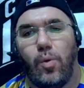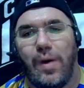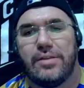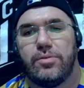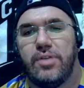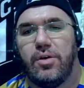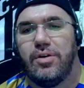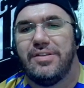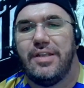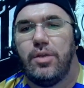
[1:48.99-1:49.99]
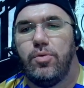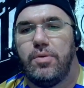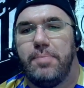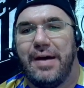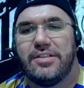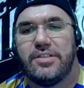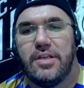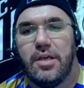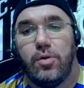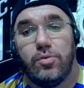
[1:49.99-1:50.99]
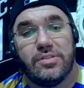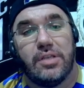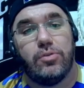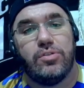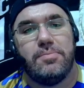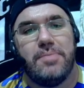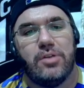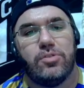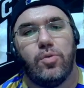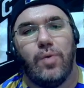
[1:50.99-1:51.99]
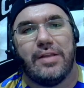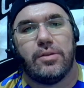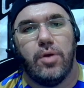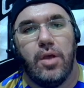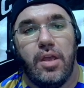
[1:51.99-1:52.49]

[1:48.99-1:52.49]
quatro derrotas e nenhum empate, um saldo de menos quatro.